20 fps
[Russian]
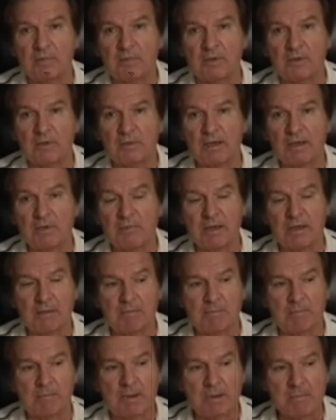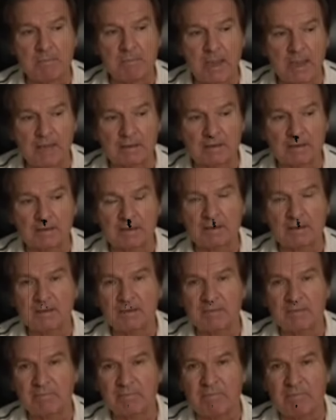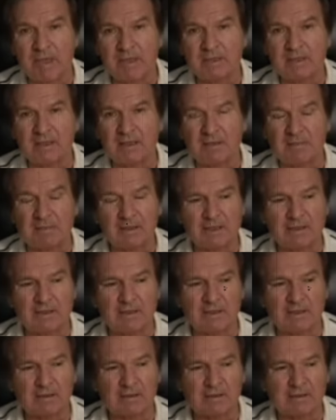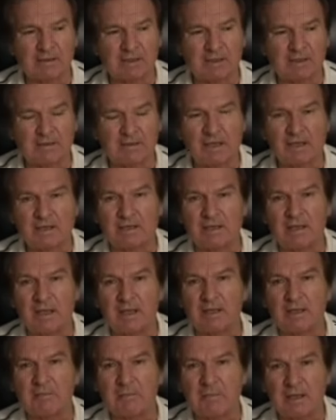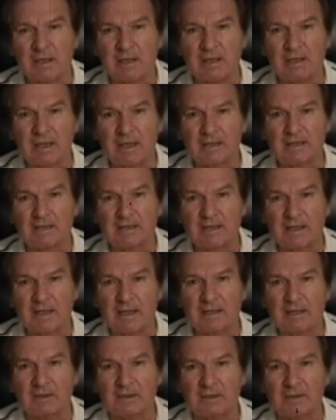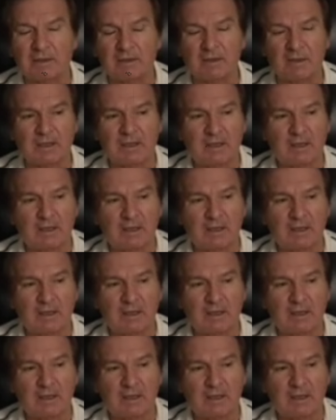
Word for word: Причем они были помятые, с их даже не отмыли как следует.